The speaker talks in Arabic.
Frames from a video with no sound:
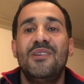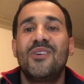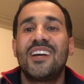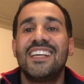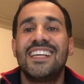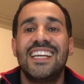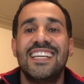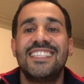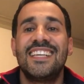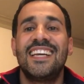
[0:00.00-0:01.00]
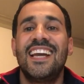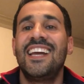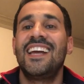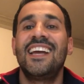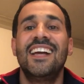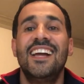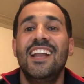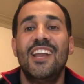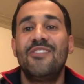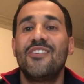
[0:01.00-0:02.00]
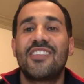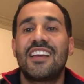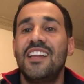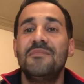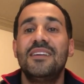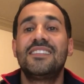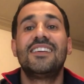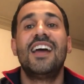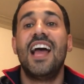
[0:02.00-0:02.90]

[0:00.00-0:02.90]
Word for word: باللغه الانجليزيه هي لفظ كلمه